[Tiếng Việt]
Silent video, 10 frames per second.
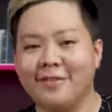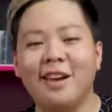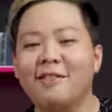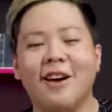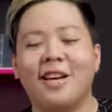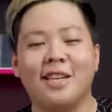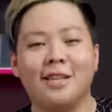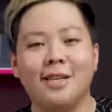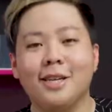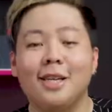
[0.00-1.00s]
thích
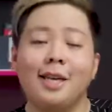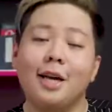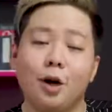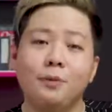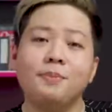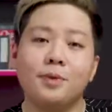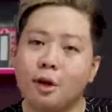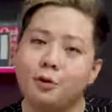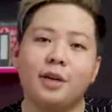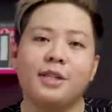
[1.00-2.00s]
thì đúng
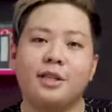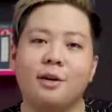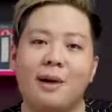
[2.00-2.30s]
con chuột này dành cho